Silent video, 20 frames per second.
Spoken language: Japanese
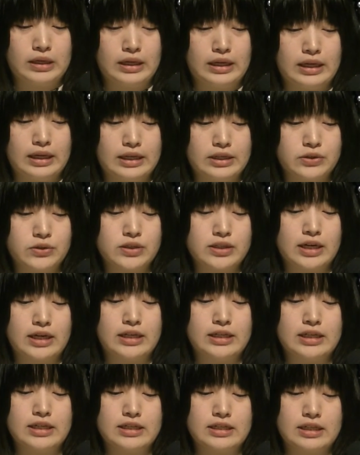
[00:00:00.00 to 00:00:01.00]
取材
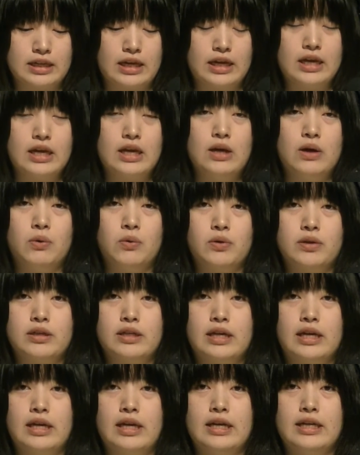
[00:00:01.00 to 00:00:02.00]
にですねお
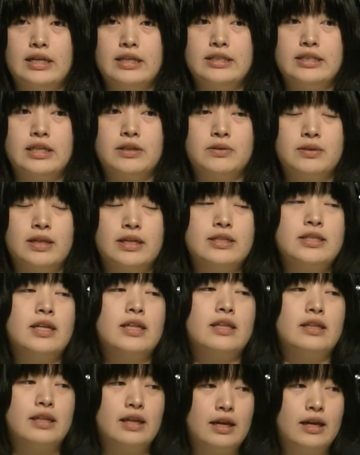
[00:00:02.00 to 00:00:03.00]
受けしてくだ
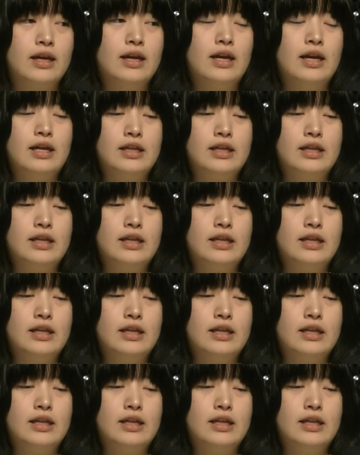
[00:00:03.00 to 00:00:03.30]
さって、